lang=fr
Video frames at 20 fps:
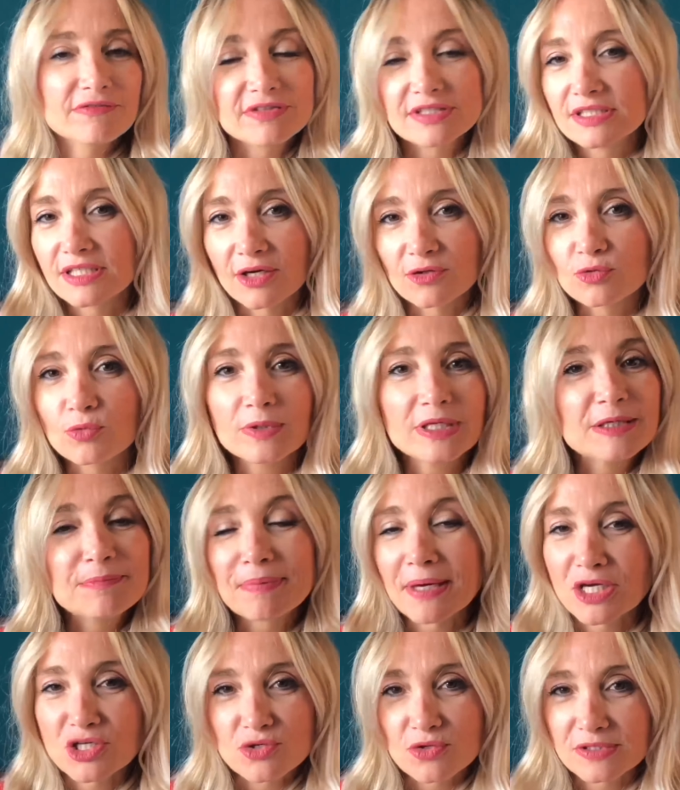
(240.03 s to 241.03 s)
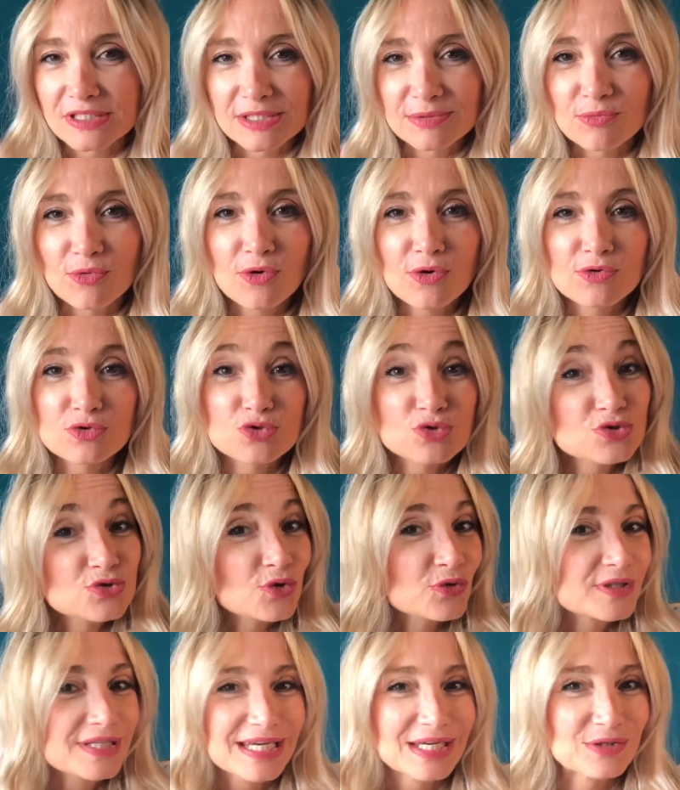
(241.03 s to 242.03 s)
fait dire non hyper gentiment, juste
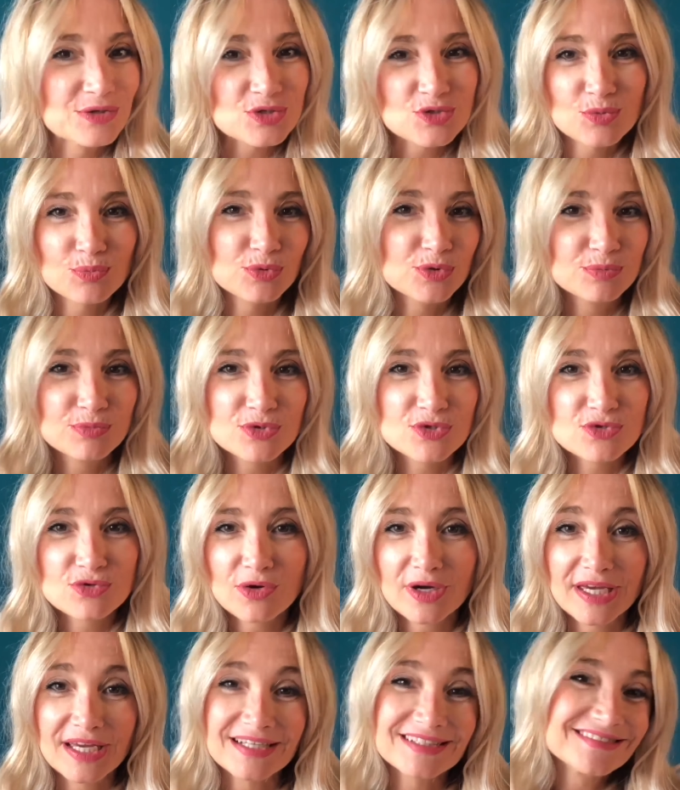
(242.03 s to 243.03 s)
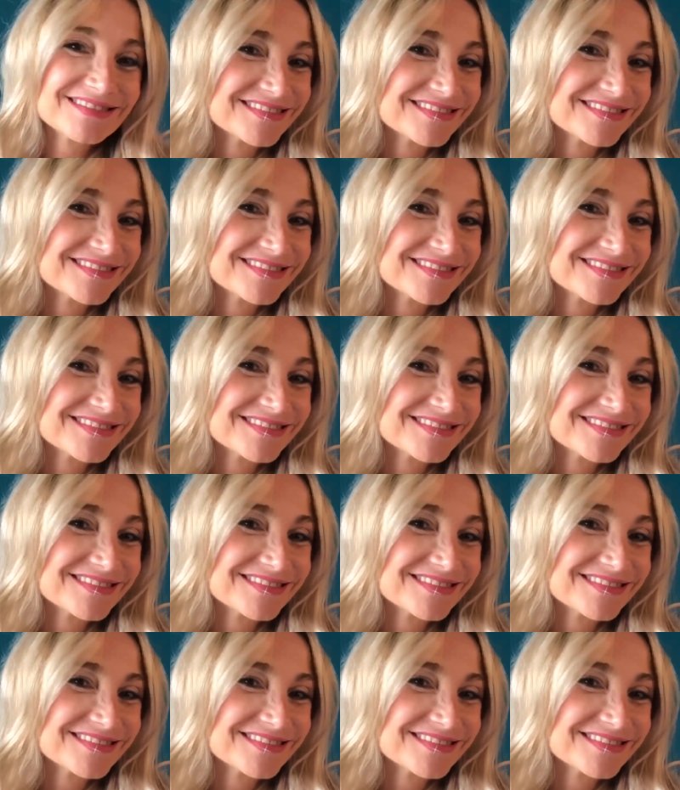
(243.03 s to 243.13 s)
en dégainant son plus beau sourire.